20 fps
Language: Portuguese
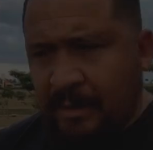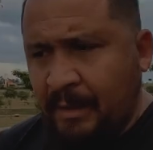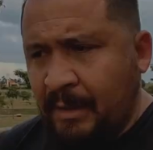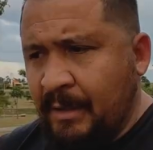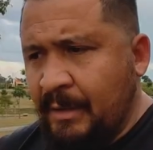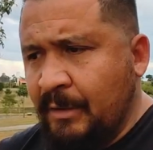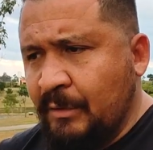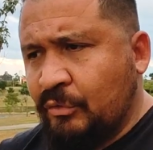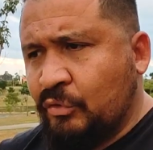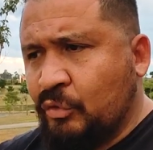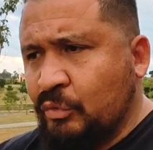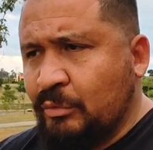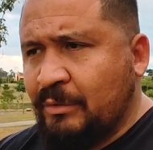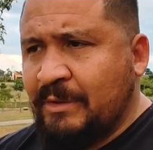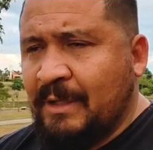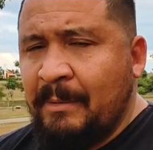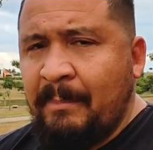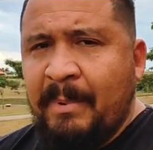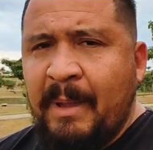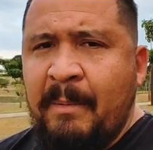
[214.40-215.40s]
E isso
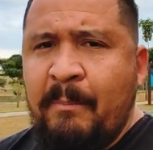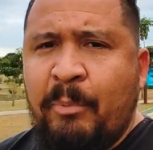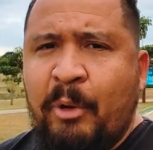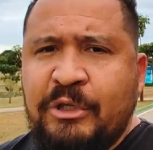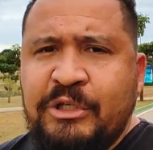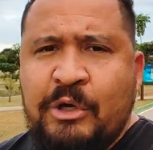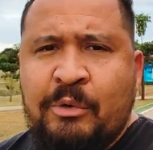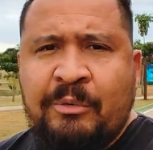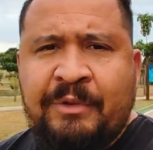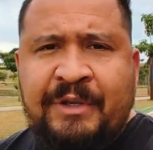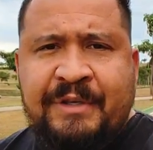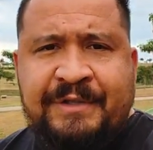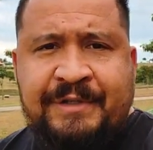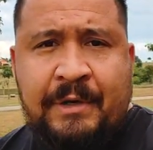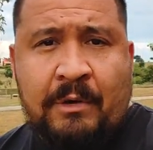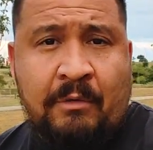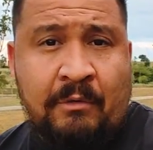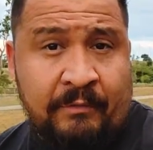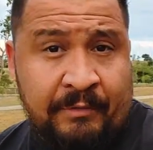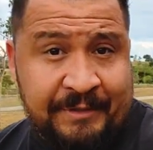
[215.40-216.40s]
também pode
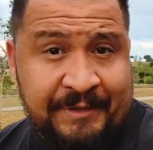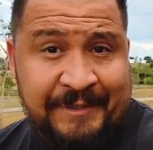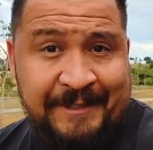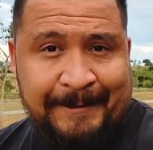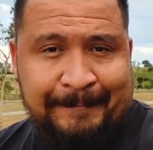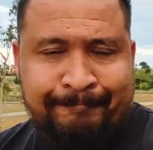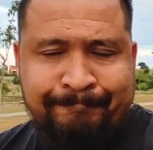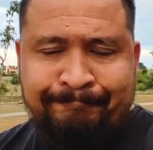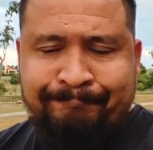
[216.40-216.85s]
acontecer com você.